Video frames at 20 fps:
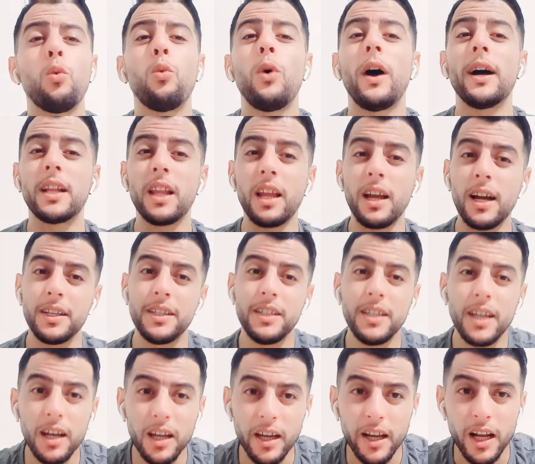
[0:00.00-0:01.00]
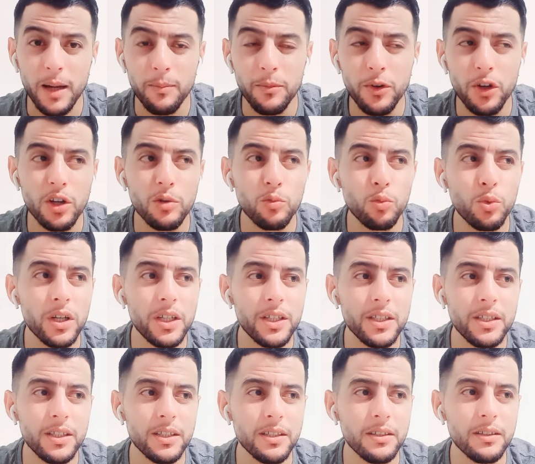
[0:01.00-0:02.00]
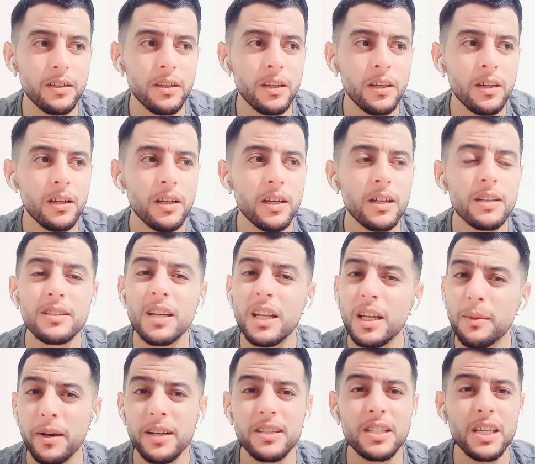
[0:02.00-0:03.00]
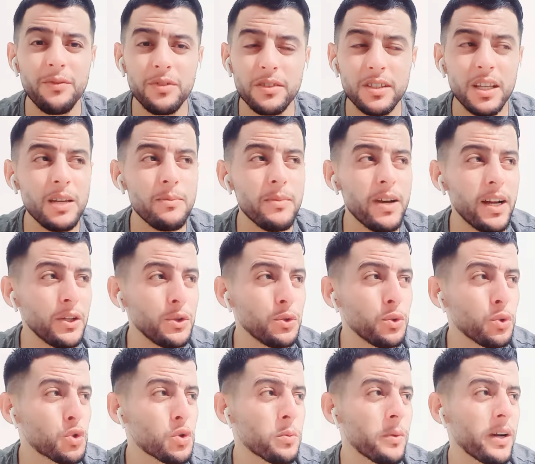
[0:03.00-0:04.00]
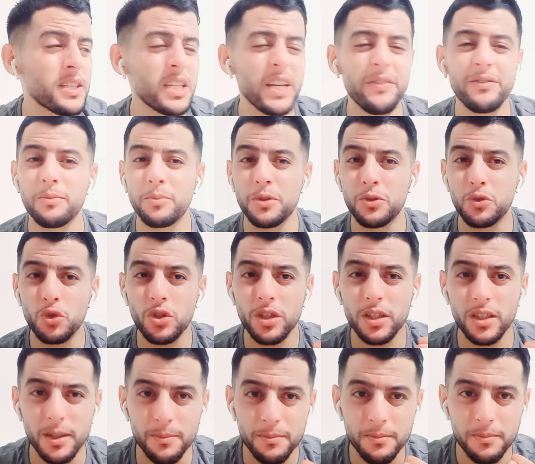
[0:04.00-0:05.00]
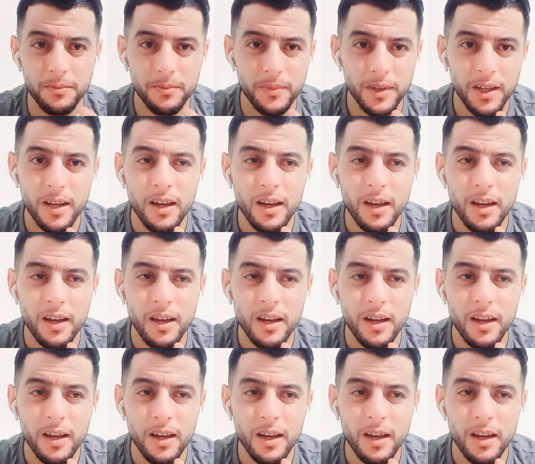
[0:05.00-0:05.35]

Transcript: واحد القضيه الله يرحم لكم والدين حتى اللي بغى يصيفط اللي ما عندوش وبغى يصيفط بنته تخدم